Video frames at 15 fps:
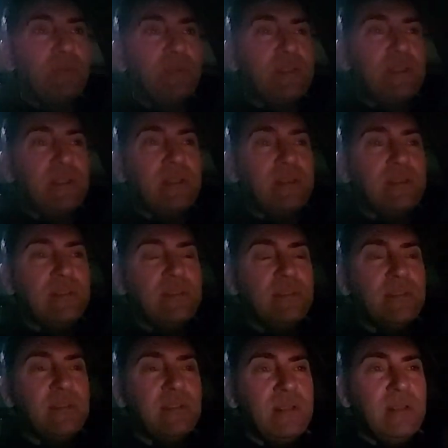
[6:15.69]

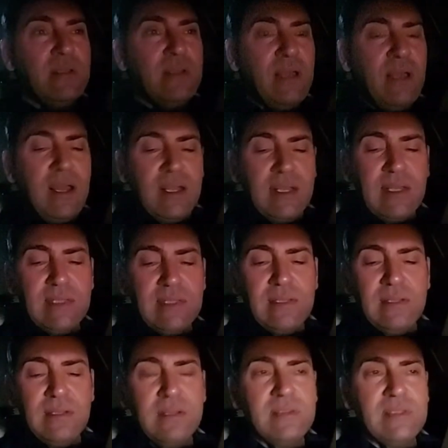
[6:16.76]
meselesi.
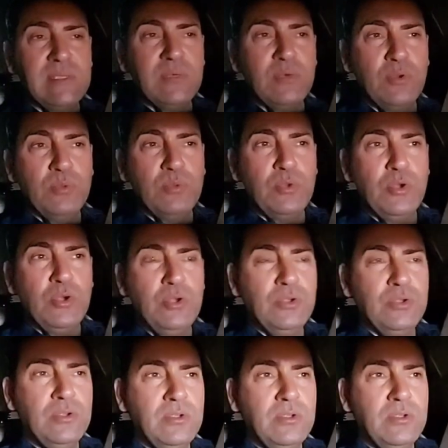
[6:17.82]
Herkese de nasip olmuyor.